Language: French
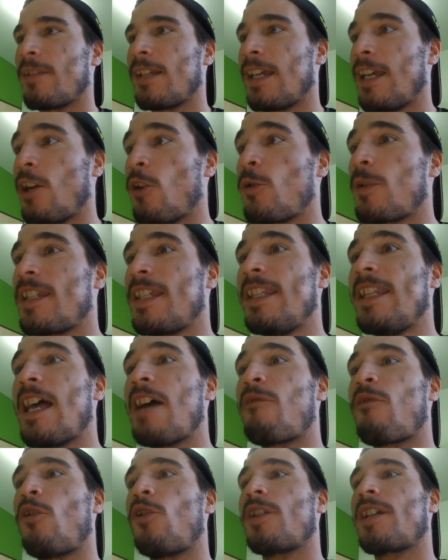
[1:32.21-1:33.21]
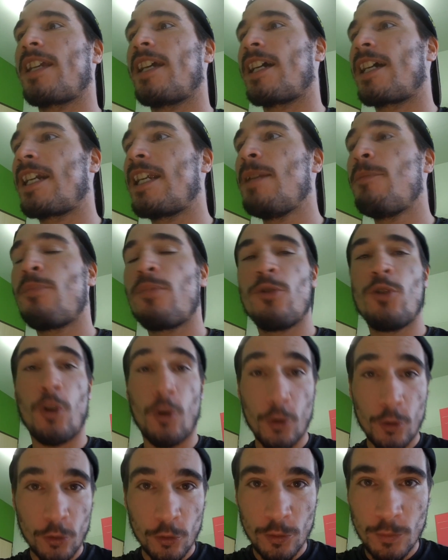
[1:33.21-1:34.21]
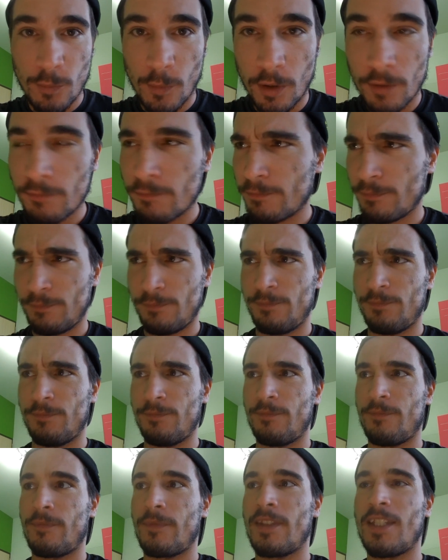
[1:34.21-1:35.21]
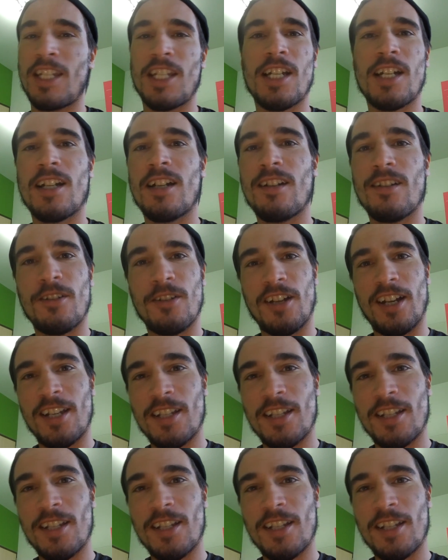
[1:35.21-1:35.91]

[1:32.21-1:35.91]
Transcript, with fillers: est aussi navrant qu'un clip de recrutement. Déjà, euh,